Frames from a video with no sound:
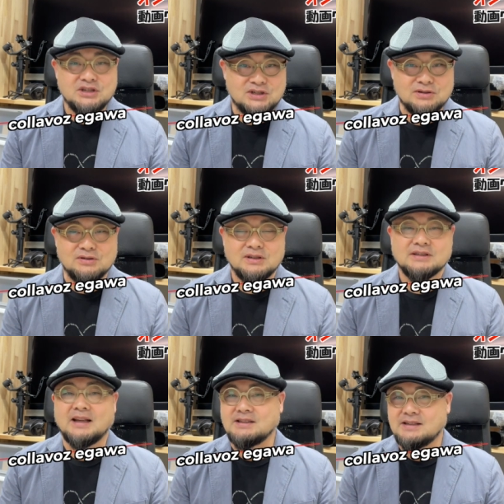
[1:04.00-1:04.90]
集
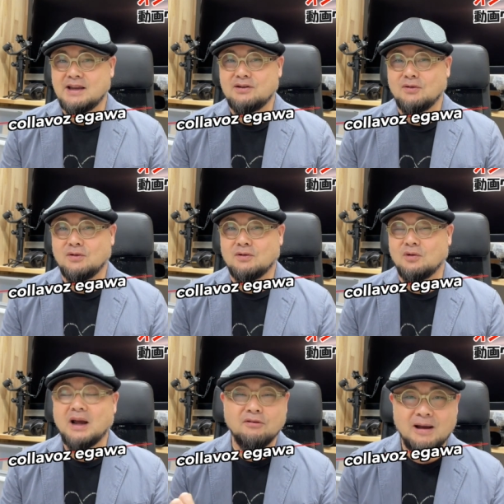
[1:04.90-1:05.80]
撮影の
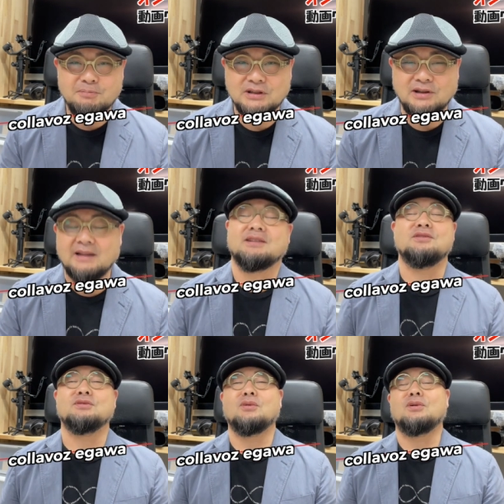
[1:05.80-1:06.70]
他のアプリだって
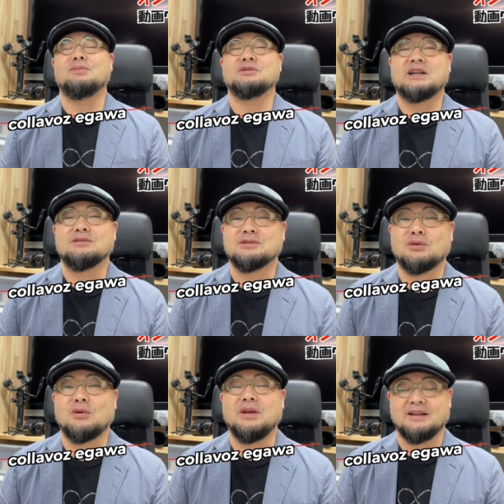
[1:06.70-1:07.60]
いうところもちゃんと
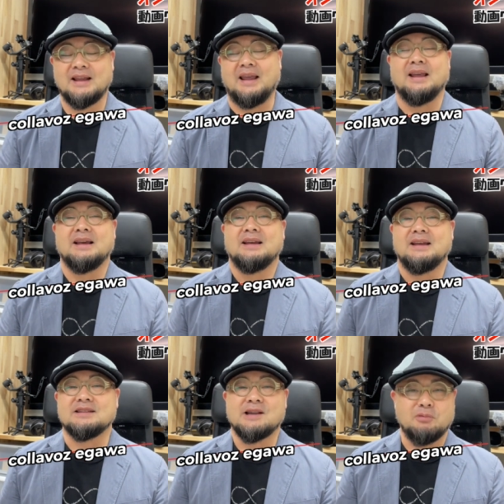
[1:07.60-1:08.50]
揃えて、
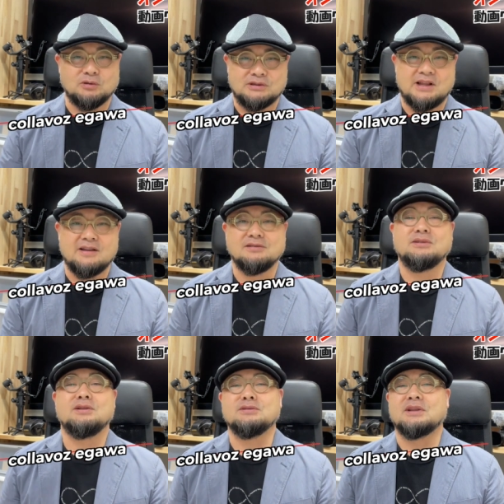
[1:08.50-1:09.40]
えー、サポートしていくっ
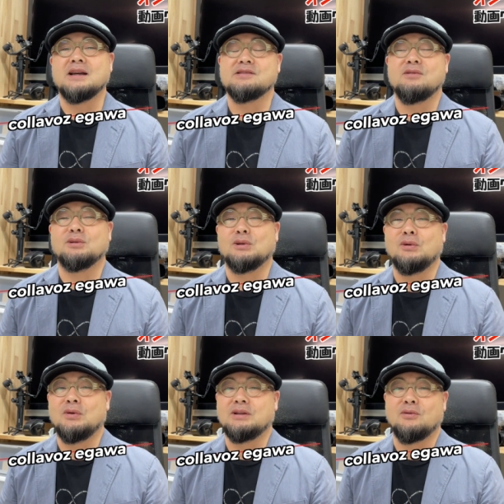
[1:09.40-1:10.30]
ていう体制を
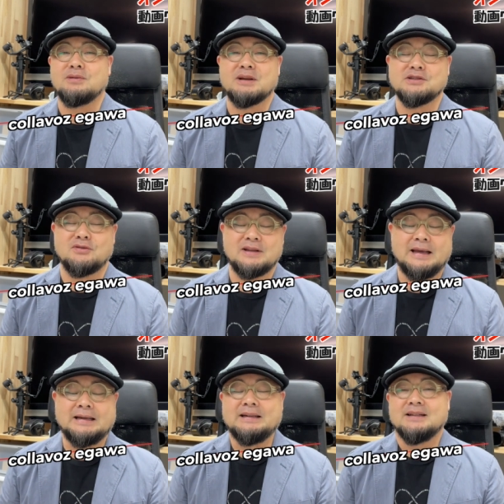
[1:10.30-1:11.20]
整えておりますの
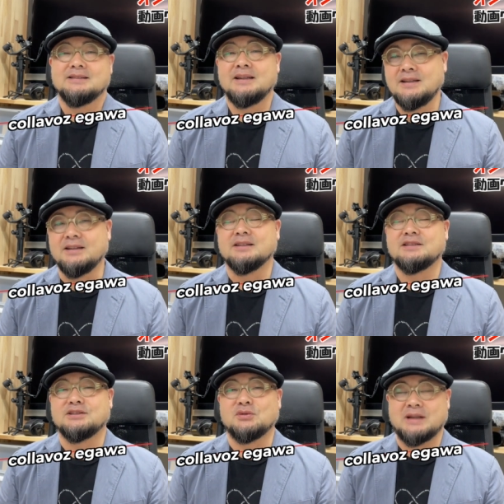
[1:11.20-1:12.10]
でぜひ
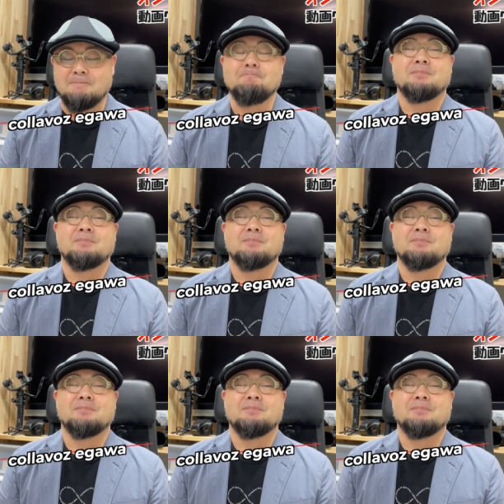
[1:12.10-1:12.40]
社長さん、